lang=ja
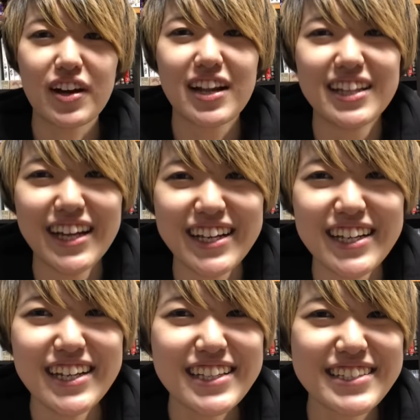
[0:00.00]
らない
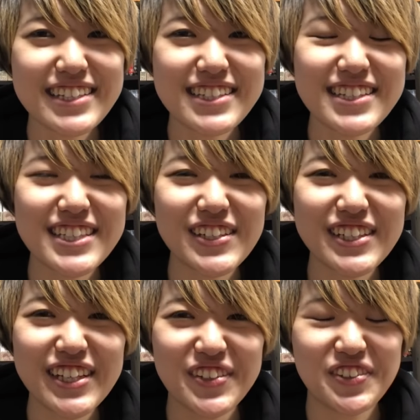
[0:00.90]
全然伝わ
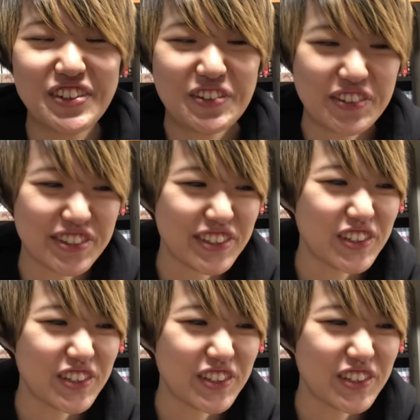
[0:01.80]
んねえよって思う